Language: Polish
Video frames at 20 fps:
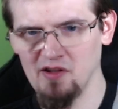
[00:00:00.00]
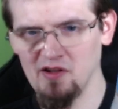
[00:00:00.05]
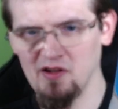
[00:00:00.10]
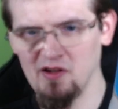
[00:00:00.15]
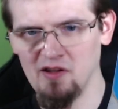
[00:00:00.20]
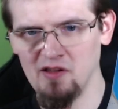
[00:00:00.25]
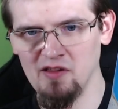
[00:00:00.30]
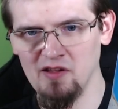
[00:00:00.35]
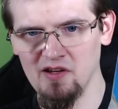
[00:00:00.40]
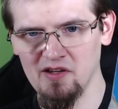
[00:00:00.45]

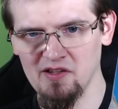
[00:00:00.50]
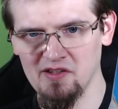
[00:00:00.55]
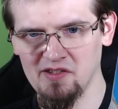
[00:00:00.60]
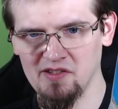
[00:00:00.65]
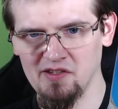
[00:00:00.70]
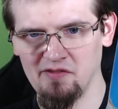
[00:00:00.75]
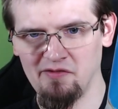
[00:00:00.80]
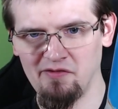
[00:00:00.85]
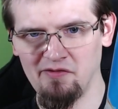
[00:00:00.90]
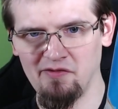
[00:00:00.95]
less
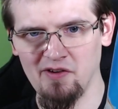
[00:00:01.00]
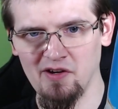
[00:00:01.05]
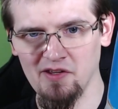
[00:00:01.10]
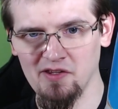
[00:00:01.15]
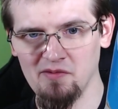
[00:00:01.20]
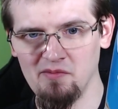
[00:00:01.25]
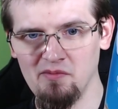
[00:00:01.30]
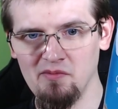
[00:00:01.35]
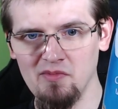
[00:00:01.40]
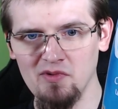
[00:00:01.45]

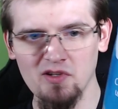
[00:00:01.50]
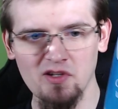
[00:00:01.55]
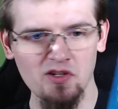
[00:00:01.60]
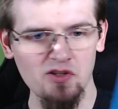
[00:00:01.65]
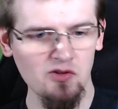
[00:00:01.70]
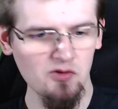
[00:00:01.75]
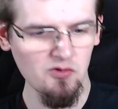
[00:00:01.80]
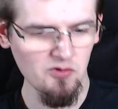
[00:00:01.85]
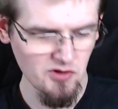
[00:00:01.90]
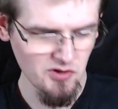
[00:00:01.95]
fat, mniej
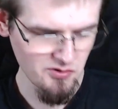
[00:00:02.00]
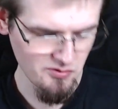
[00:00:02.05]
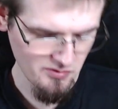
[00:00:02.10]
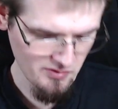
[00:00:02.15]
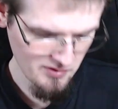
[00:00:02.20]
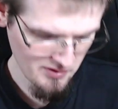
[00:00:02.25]
tłuszczu.